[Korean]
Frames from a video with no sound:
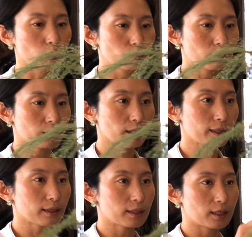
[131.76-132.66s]
어느
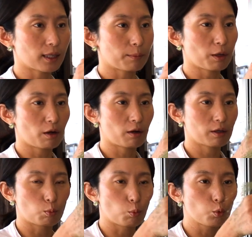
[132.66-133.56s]
시간이 지나면
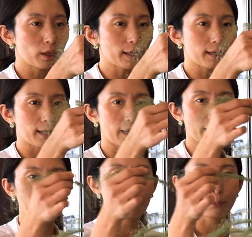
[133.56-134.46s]
좀
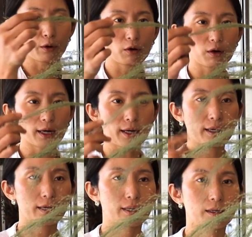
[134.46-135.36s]
못납게
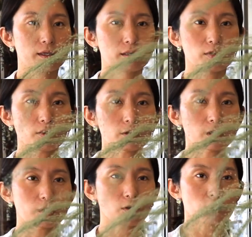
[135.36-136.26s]
벼가
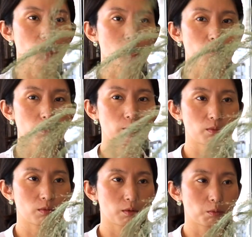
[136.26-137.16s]
떨어지는 것처럼
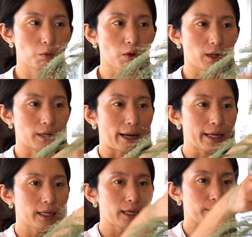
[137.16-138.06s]
뭔가
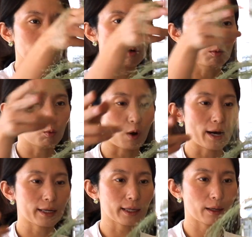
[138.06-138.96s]
라인감이 너무
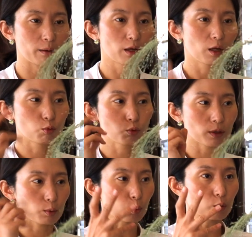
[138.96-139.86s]
과하게
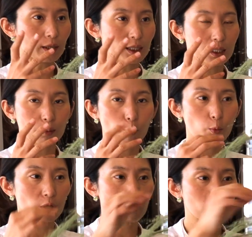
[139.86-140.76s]
눈에 도드라지게
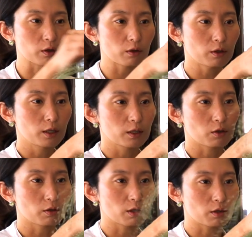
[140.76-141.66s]
보이거든요.
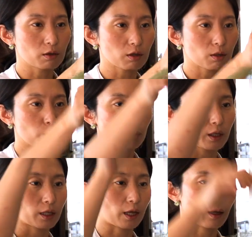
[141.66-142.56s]
저는 이런 느낌보다
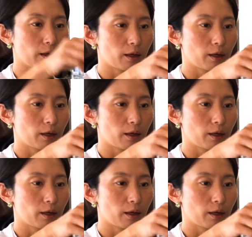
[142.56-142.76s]
이렇게